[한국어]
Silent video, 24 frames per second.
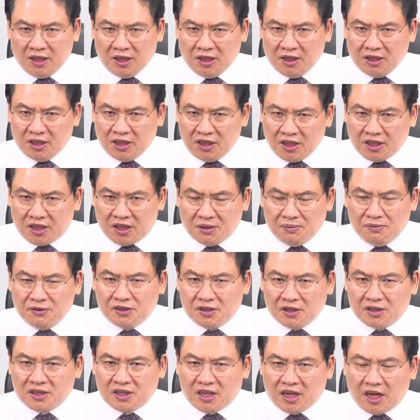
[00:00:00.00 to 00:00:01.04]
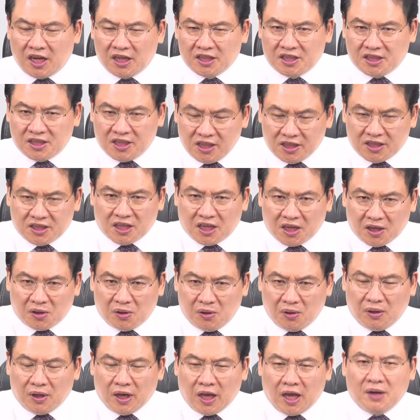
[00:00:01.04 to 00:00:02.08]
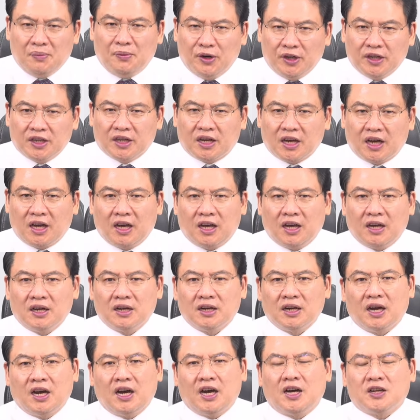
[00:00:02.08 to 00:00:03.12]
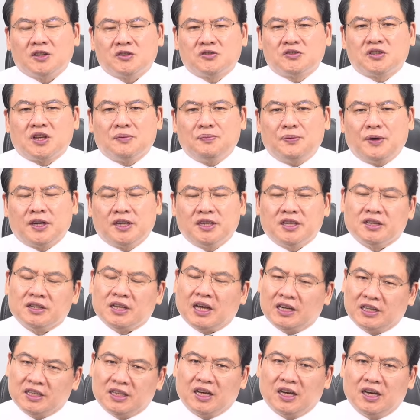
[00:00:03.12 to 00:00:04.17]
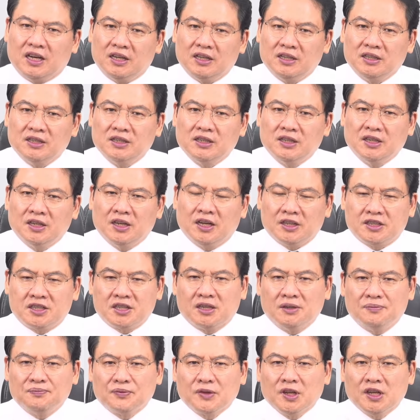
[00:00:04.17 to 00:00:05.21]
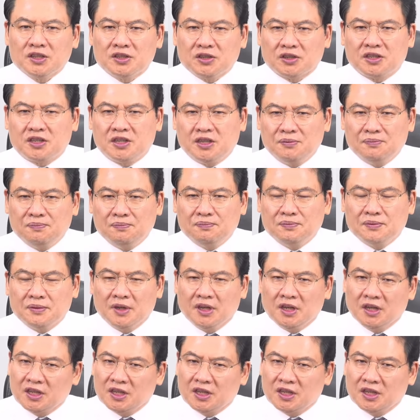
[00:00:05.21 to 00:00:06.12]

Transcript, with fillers: 이김은수 지사가 실제로 해보니까 아 주사파는 이건 아니다. 아 지금 저 김일성